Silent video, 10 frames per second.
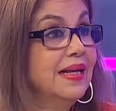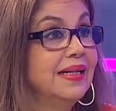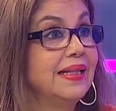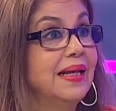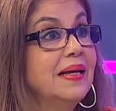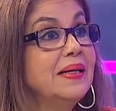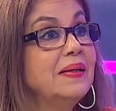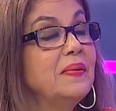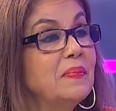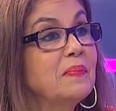usted
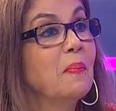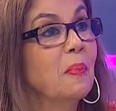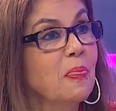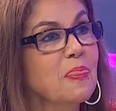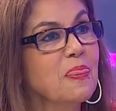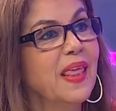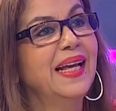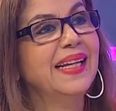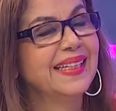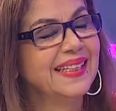explicara al
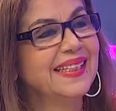público qué